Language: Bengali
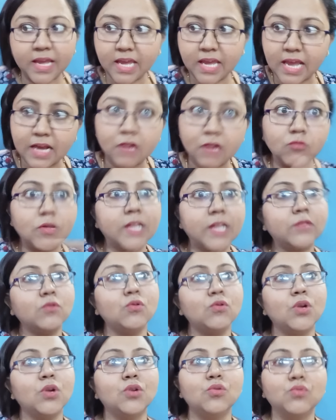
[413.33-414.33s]
অ্যাকাউন্টে
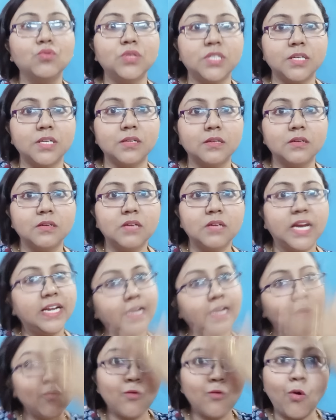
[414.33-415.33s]
এতগুলো ঢুকছে
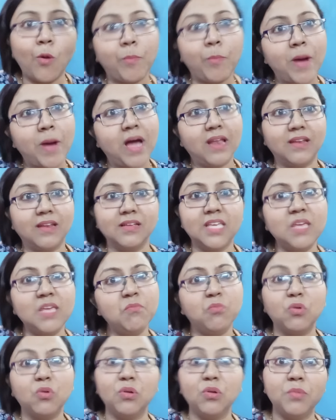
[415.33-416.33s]
এটাও কপাল কি
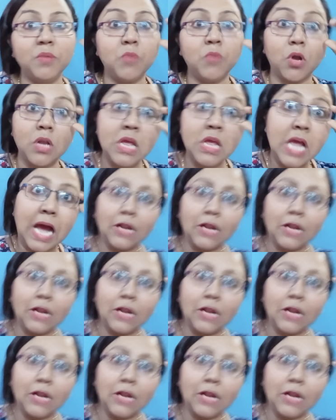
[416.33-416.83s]
বলবি বল আর